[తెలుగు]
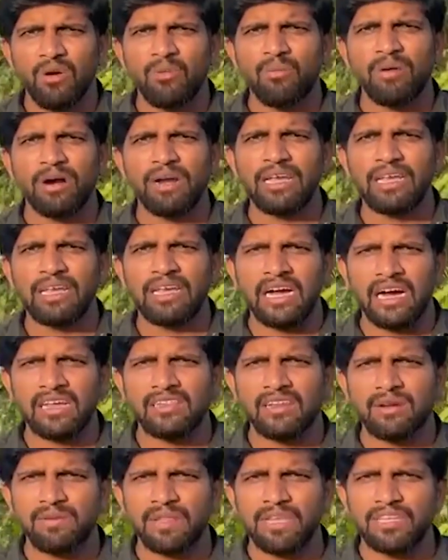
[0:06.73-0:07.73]
ఉమ్మడి
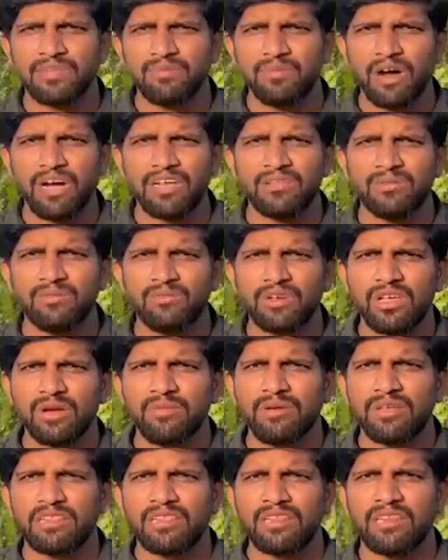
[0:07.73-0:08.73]
ఆంధ్రప్రదేశ్ మాజీ
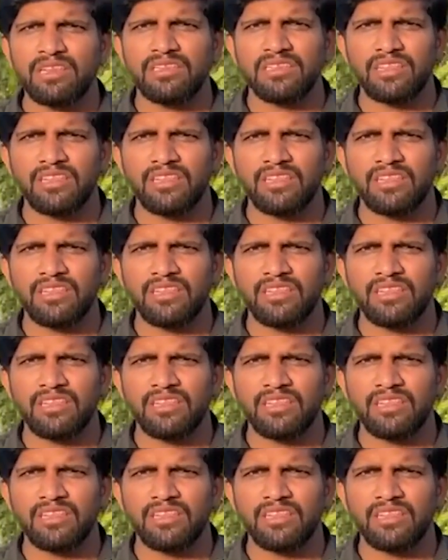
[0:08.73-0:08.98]
ముఖ్యమంత్రి